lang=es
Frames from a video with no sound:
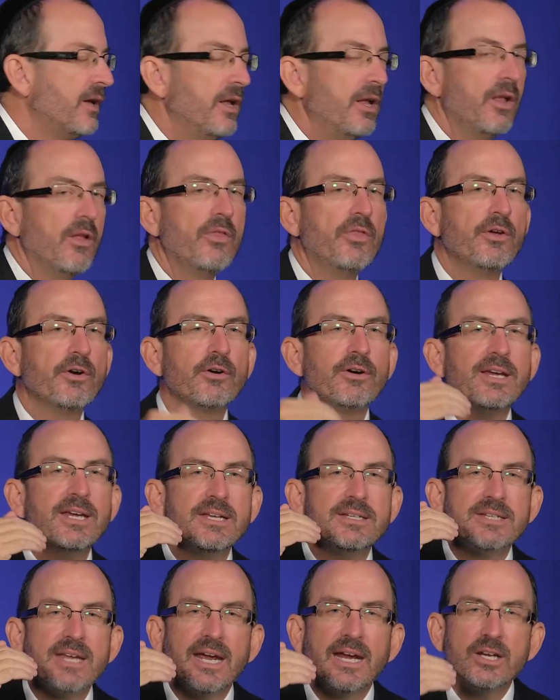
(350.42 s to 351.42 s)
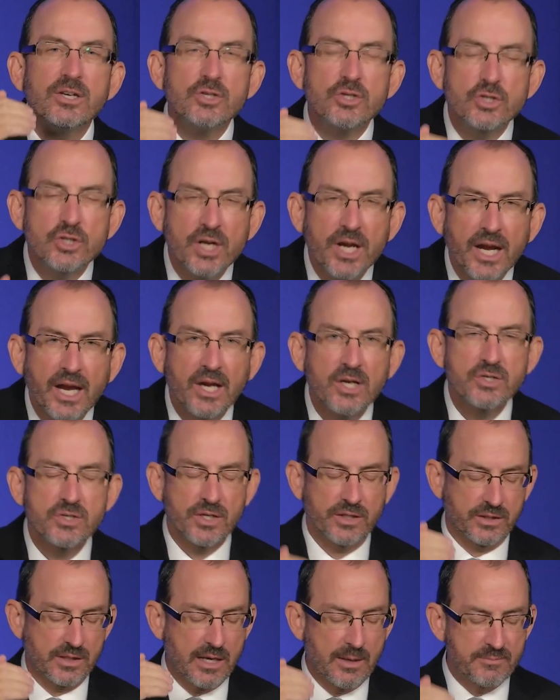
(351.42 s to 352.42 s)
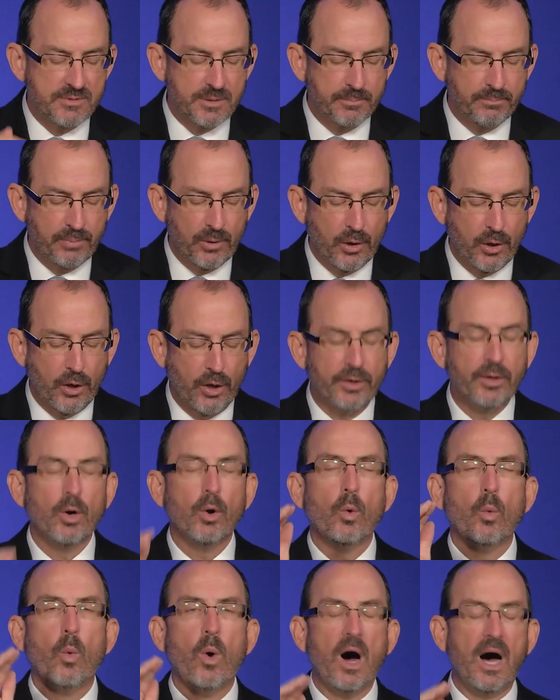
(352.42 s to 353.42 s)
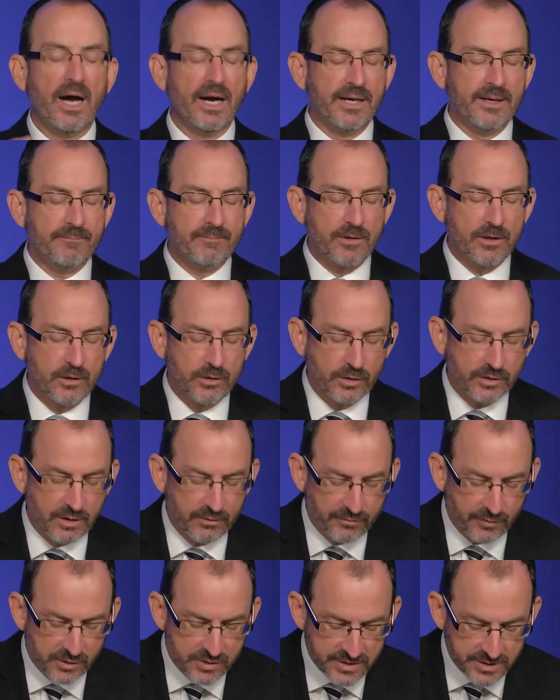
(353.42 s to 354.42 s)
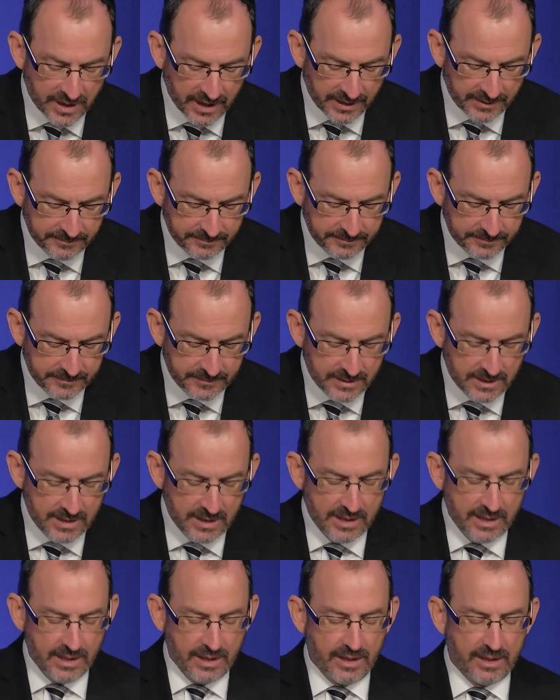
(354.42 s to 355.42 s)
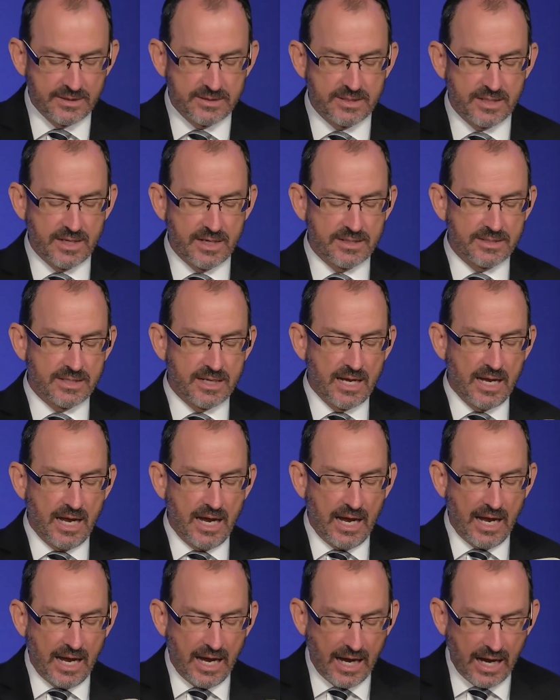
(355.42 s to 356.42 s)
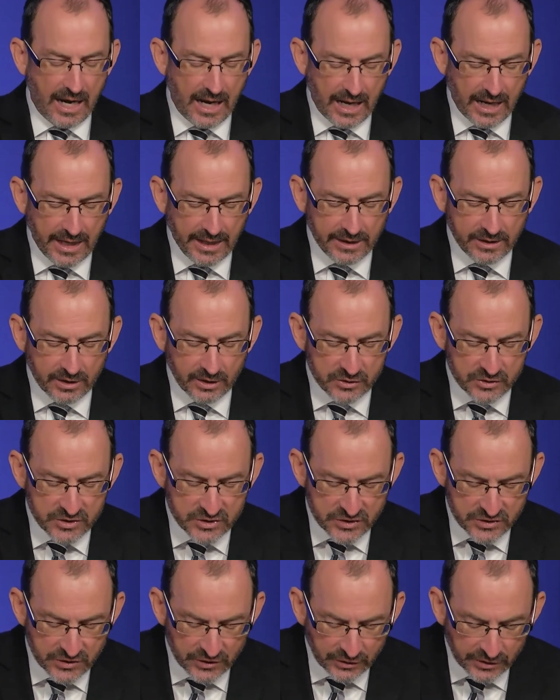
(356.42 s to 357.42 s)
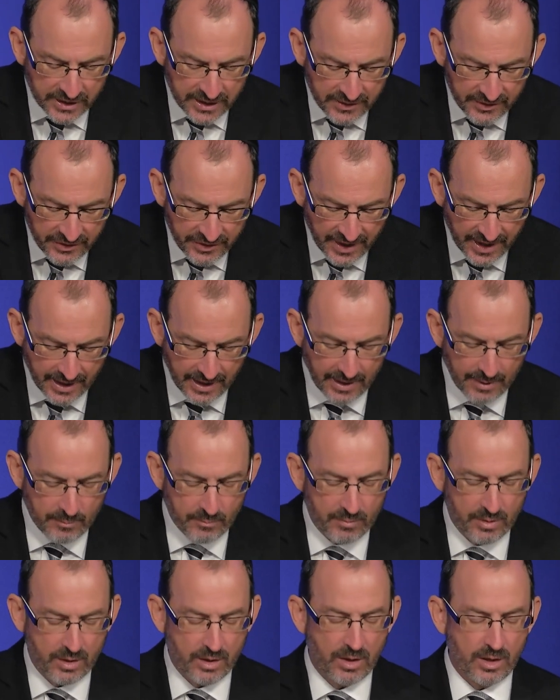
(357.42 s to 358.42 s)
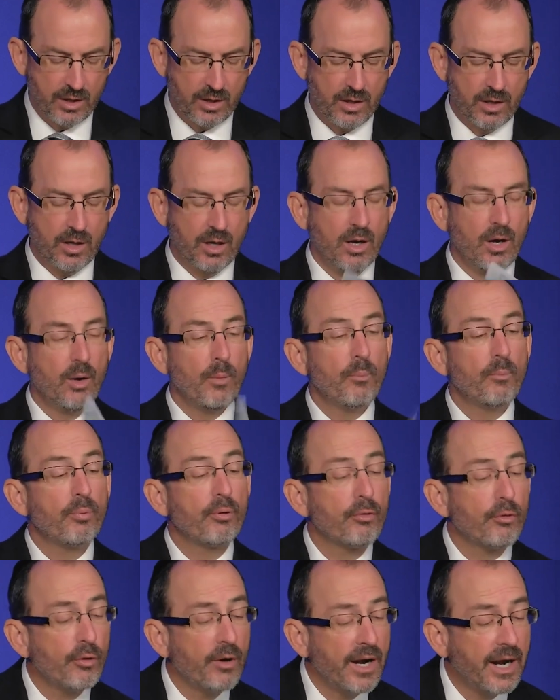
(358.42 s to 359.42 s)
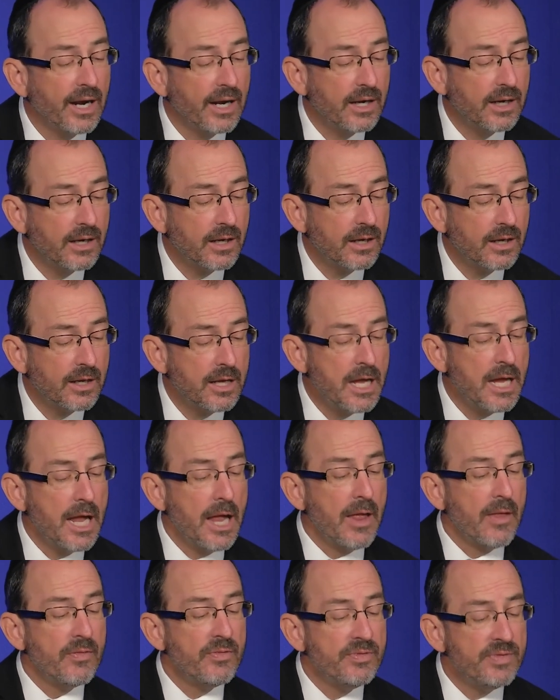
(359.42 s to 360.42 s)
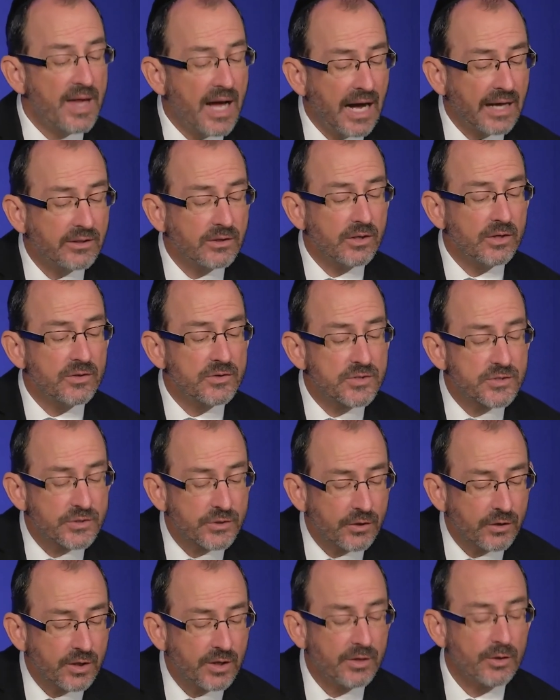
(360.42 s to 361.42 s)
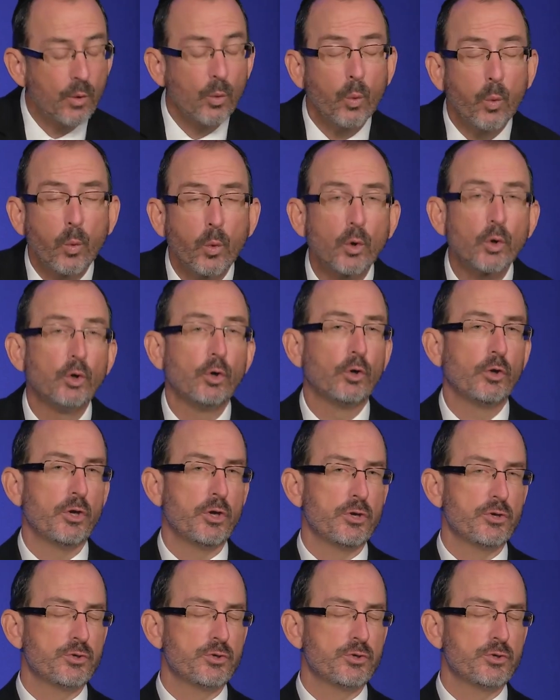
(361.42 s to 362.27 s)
persona, hay un cambio que se evidencia. Miremos el verso 9. Dice, yo oro por ellos y no oro por este mundo.